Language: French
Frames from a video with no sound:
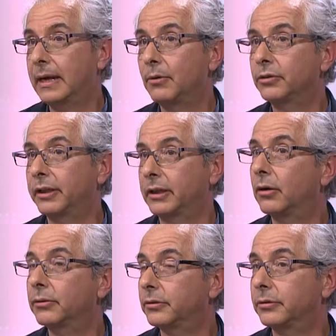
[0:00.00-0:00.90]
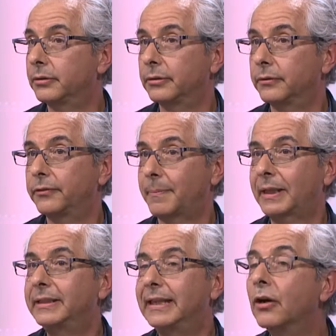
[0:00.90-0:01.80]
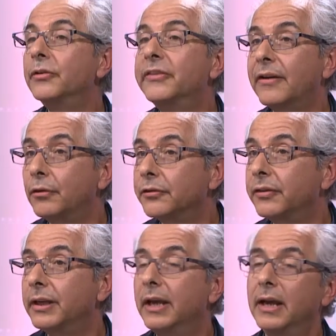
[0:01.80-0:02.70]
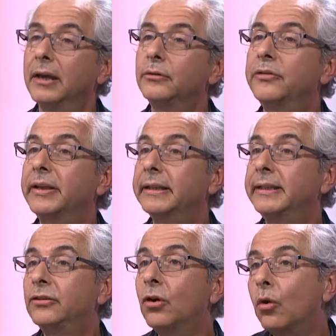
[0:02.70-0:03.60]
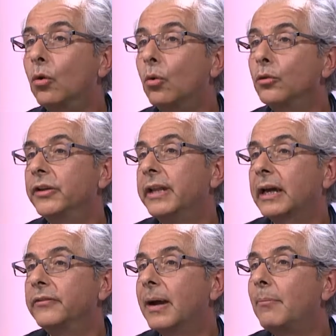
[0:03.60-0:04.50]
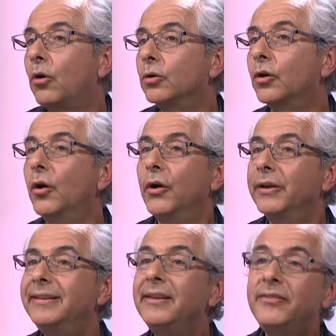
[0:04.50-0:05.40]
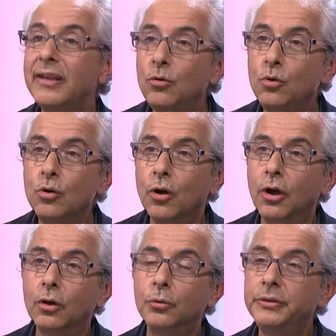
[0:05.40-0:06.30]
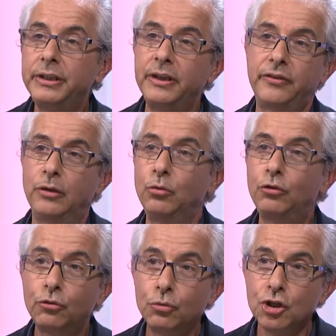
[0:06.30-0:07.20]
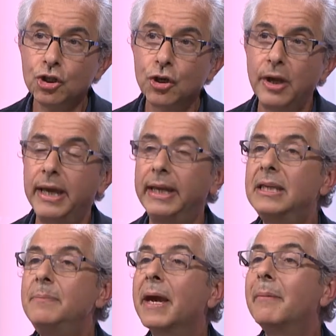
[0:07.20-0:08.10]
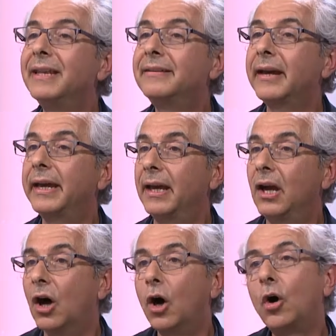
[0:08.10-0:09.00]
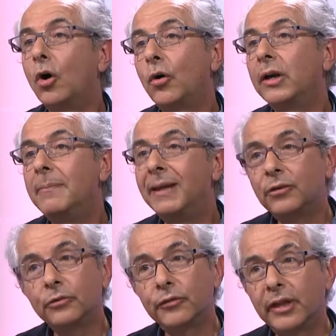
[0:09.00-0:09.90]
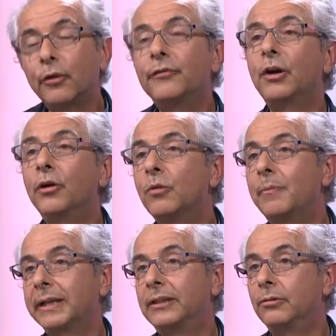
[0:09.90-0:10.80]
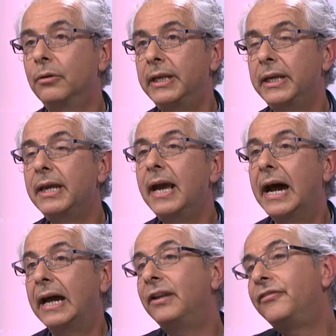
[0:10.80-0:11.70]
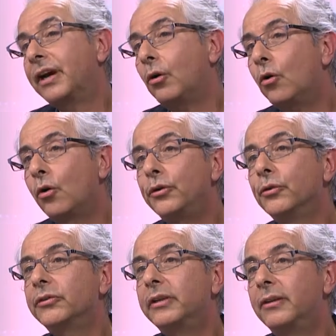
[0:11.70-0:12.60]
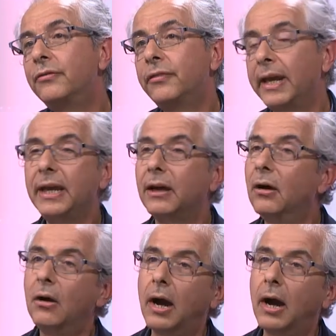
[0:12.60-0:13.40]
également des grandes, euh, fait partie des grandes avancées de ces derniers temps. En gros, c'est d'arriver à prendre des cellules qu'on dit des cellules souches et qui permettrait, en les mettant dans un environnement particulier, à les faire orienter vers,